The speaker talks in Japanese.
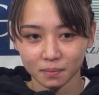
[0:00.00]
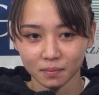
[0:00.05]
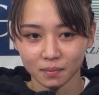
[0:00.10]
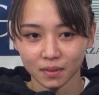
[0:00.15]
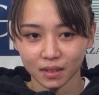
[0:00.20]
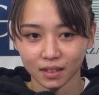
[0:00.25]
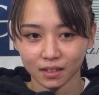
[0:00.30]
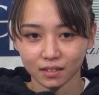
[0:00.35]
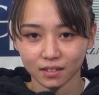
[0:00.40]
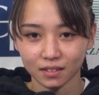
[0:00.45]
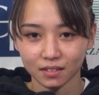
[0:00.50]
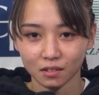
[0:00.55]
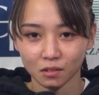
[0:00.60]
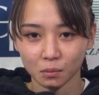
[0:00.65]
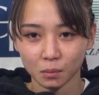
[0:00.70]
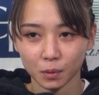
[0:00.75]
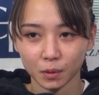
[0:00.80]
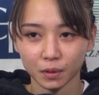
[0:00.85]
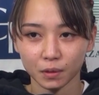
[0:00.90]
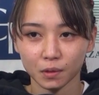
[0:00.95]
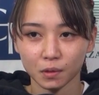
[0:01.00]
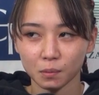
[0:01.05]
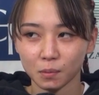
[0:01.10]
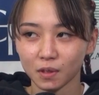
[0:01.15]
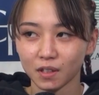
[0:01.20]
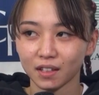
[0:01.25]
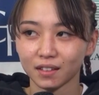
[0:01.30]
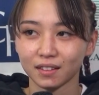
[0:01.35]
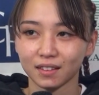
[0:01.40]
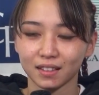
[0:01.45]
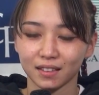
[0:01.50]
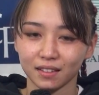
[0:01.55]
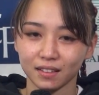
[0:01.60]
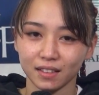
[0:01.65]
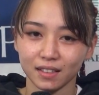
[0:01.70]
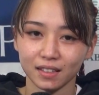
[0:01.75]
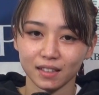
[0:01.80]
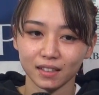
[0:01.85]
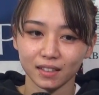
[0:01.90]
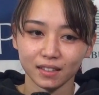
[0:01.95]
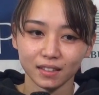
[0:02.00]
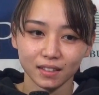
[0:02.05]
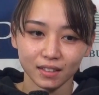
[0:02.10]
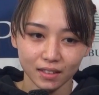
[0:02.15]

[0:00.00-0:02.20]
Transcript: まあ、重重かったんで、